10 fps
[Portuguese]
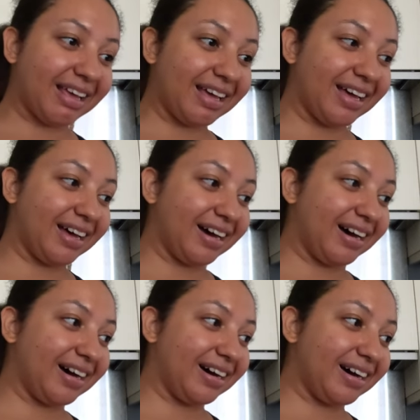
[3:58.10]

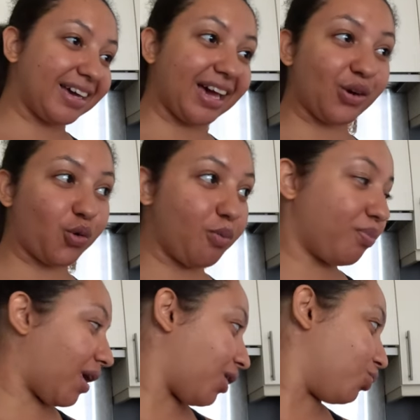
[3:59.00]
ah, quero
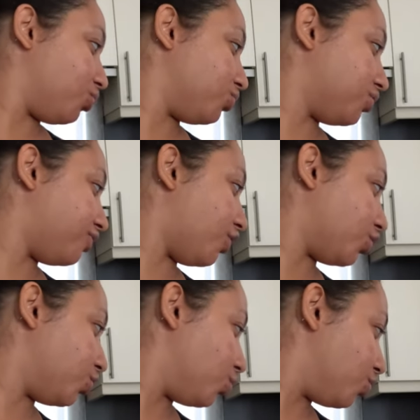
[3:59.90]
comprar um
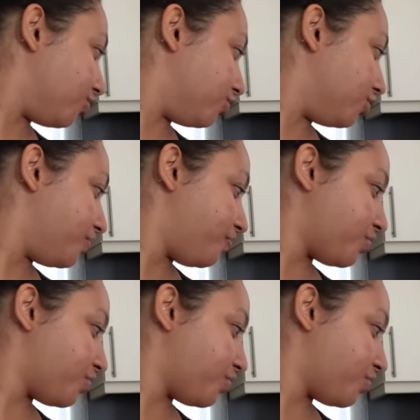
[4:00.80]
telefone novo